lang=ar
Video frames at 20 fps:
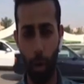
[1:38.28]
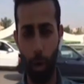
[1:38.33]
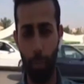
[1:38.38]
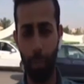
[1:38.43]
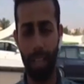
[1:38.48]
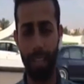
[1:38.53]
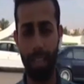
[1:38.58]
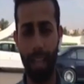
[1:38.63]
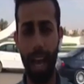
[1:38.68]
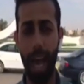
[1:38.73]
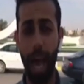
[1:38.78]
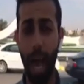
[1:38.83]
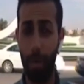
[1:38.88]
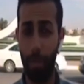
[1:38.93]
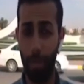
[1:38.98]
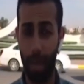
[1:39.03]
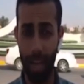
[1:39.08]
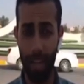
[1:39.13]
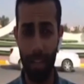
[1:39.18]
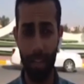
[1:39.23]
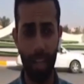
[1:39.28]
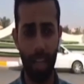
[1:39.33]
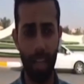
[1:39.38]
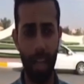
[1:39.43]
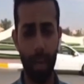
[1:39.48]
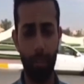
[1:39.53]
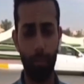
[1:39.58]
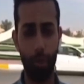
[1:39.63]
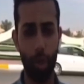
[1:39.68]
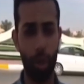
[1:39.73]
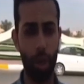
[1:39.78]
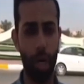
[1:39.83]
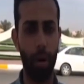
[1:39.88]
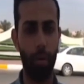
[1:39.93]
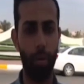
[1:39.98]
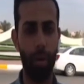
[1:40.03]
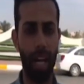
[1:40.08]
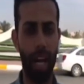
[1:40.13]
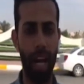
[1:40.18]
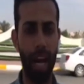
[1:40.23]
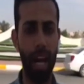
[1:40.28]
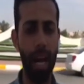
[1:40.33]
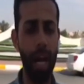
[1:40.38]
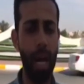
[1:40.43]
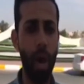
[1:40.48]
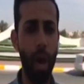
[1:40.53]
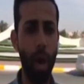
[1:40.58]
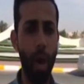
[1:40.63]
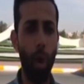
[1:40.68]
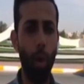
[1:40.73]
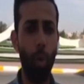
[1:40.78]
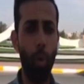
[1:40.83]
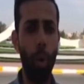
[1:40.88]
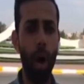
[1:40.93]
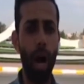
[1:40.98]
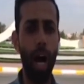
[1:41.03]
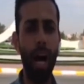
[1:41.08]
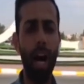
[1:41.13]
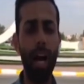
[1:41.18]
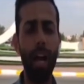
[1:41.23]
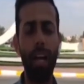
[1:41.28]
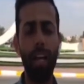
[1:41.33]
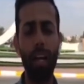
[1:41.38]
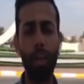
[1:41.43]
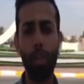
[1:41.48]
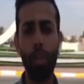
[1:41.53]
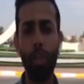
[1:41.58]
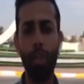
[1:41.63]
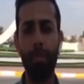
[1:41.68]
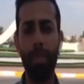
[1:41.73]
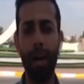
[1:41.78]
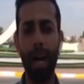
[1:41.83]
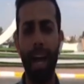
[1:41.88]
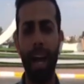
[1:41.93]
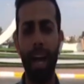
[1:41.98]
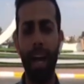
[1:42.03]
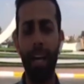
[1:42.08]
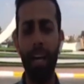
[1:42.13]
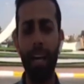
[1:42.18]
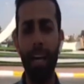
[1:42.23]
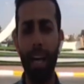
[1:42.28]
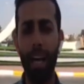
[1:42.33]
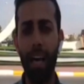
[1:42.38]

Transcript: عمداء المناطق المجاورة والاجتماع